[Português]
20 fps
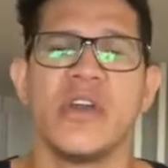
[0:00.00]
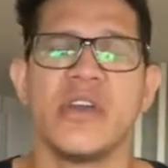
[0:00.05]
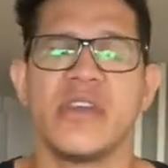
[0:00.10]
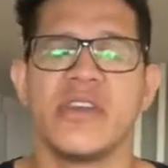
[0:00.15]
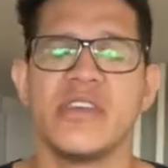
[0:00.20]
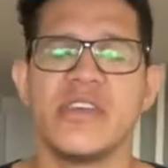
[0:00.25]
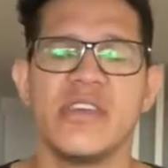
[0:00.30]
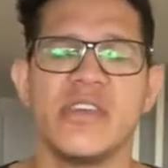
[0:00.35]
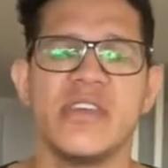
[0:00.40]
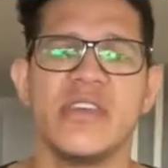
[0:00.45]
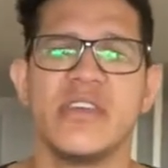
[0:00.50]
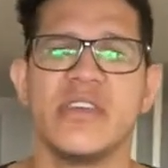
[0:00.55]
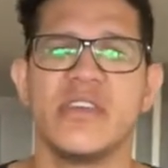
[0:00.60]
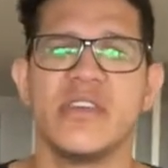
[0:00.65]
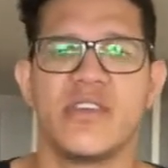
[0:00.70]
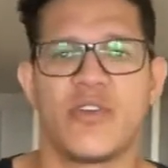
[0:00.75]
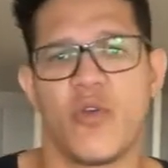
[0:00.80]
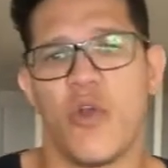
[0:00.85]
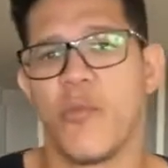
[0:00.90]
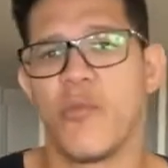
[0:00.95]

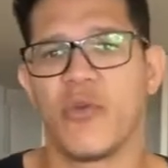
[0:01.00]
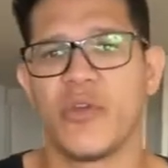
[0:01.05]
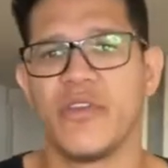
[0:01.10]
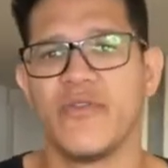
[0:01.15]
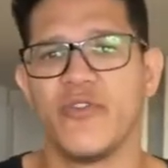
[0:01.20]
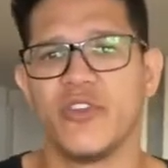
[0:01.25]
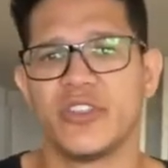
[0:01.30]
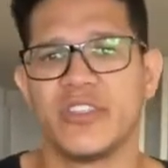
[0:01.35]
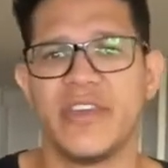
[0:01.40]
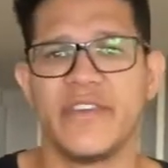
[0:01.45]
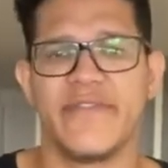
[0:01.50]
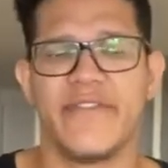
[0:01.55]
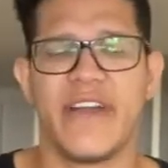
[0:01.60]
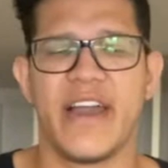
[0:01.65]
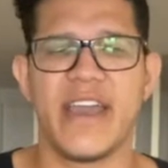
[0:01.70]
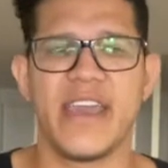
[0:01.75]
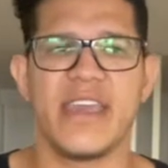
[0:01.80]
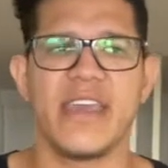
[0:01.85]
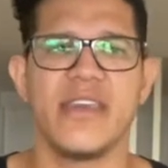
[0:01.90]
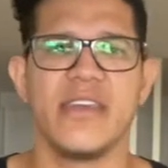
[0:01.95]
e, e como que você
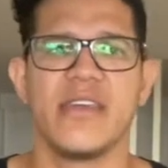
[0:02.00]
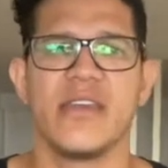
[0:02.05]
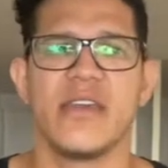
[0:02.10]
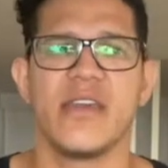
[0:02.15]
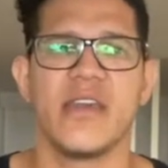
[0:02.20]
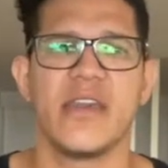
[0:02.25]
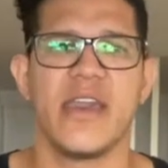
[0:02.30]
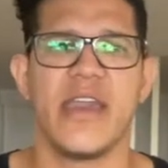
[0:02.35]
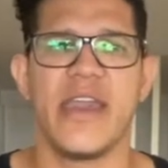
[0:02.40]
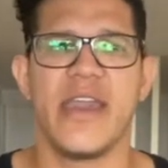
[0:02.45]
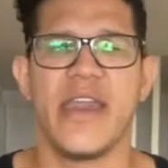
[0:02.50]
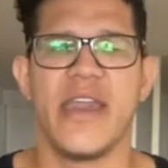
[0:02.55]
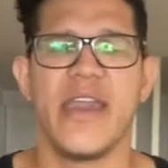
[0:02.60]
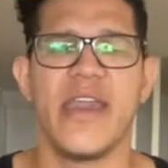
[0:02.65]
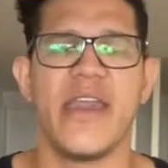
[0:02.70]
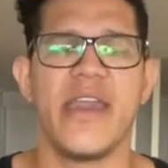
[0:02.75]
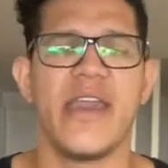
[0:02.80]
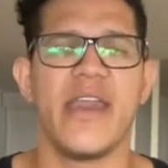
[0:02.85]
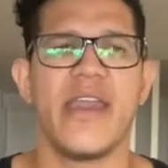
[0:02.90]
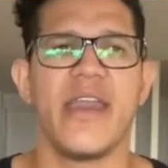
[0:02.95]
vai
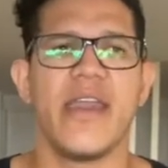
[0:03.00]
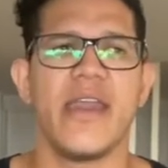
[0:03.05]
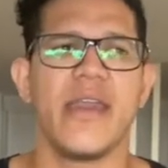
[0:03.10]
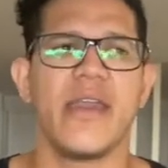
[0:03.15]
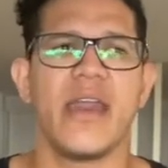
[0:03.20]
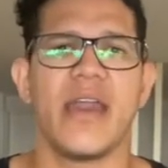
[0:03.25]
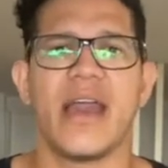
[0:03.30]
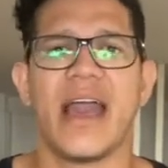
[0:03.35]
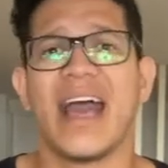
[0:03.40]
é,